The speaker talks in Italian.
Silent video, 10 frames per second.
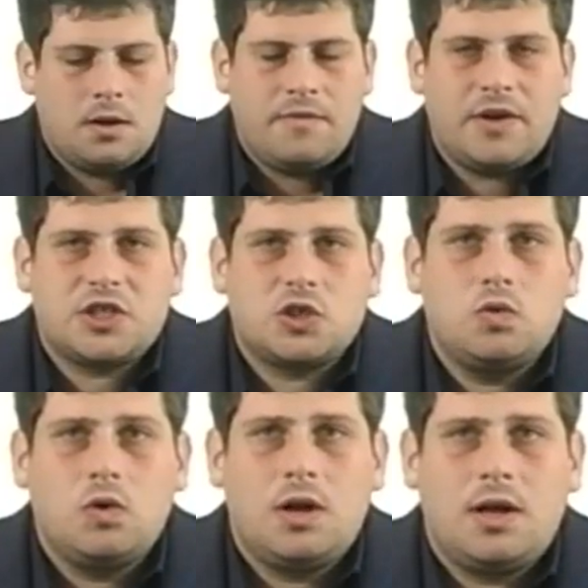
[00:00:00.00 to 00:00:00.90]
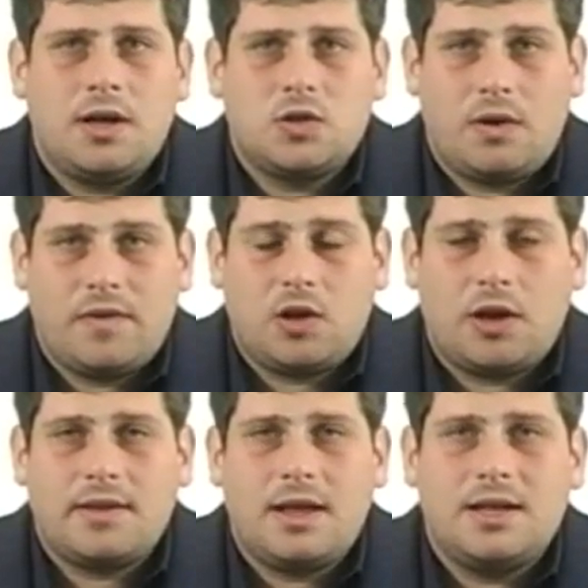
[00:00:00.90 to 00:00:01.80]
Invece sul, sulla
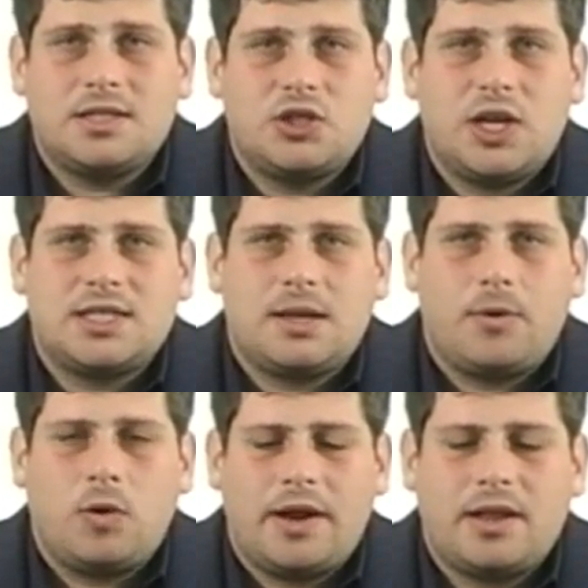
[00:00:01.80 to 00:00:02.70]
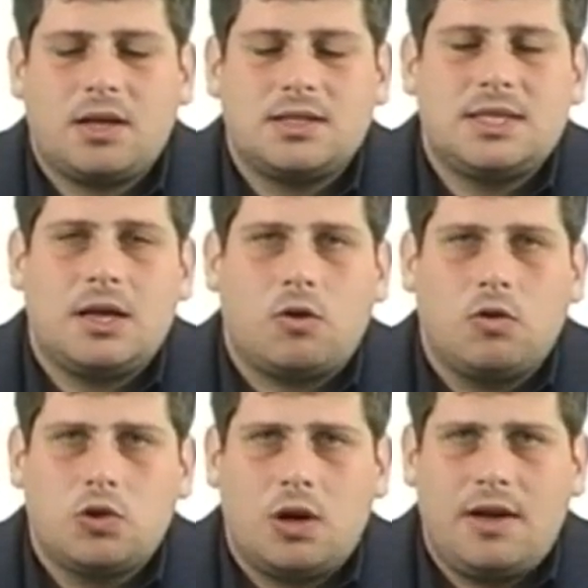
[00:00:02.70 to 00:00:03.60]
vittoria del Segesta per una rete a zero
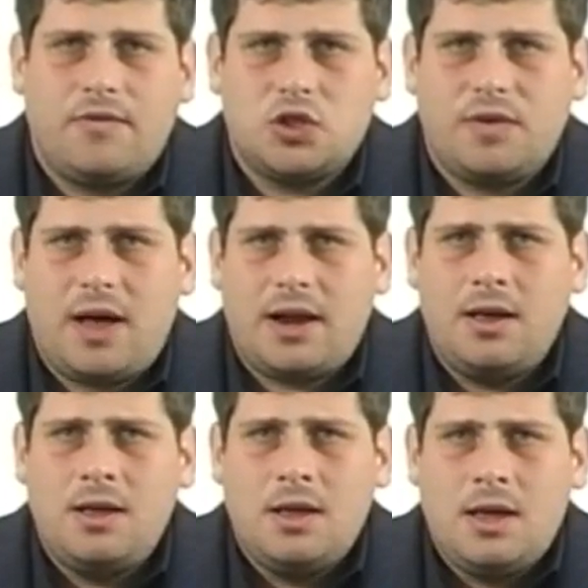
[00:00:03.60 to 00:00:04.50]
contro il Focevara